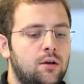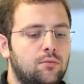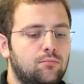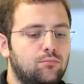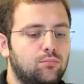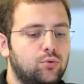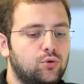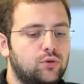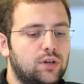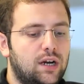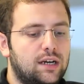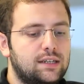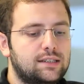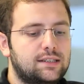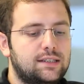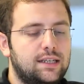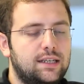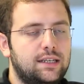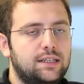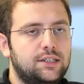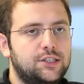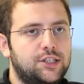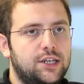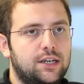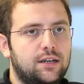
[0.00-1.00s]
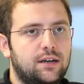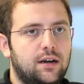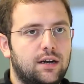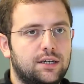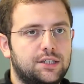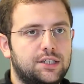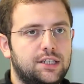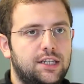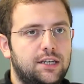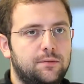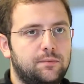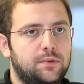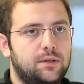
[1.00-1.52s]
Bu tarz seyirciye
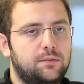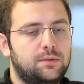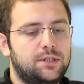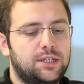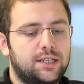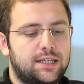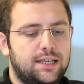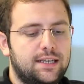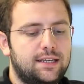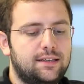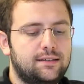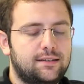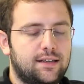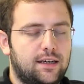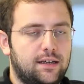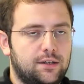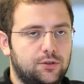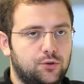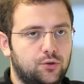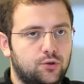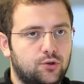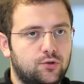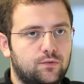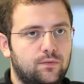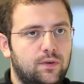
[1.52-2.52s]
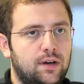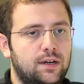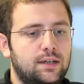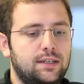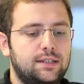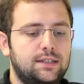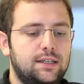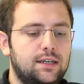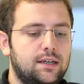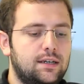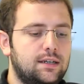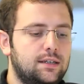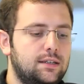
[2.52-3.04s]
karşı da yapılabilecek iki tane çözüm var.
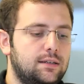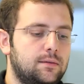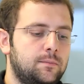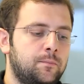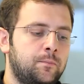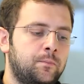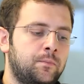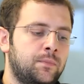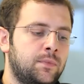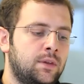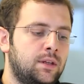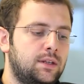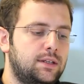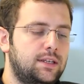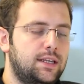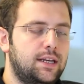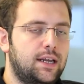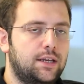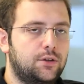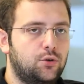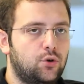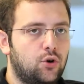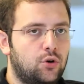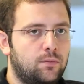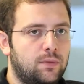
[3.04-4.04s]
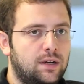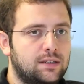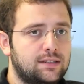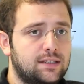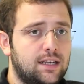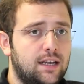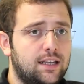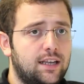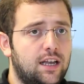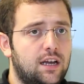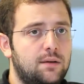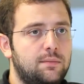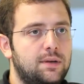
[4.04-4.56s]
Ya yine
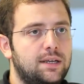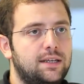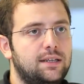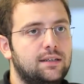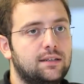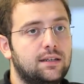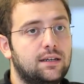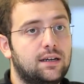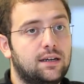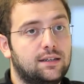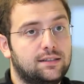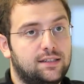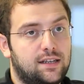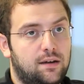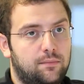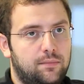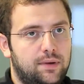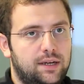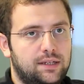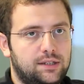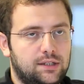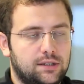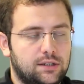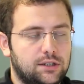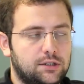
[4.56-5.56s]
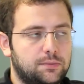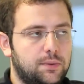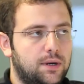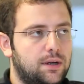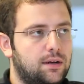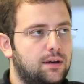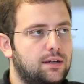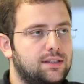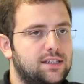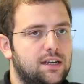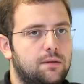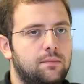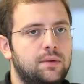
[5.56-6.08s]
görmezden gelmek ya da kazanmaya
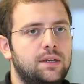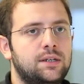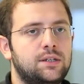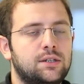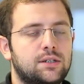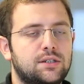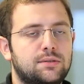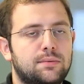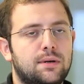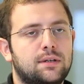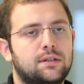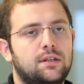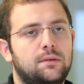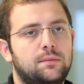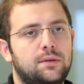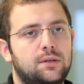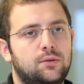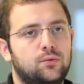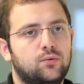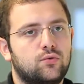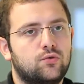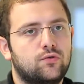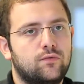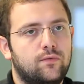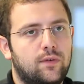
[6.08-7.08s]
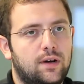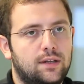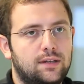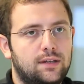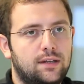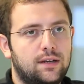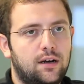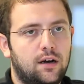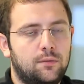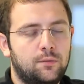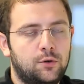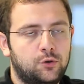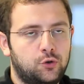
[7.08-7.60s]
çalışmak. Kazanmaya çalışmak tabii ki uzun
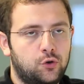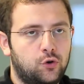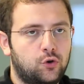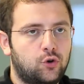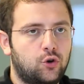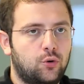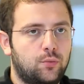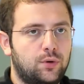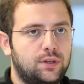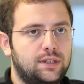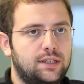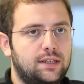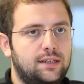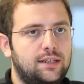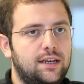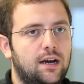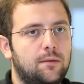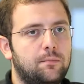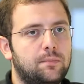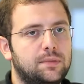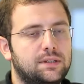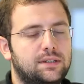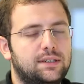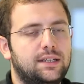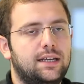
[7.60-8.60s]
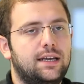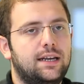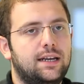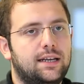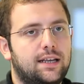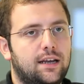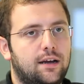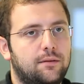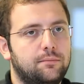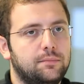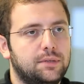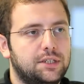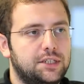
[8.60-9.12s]
vadede amatör komedyenin yapması
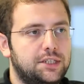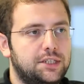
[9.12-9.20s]
gereken bir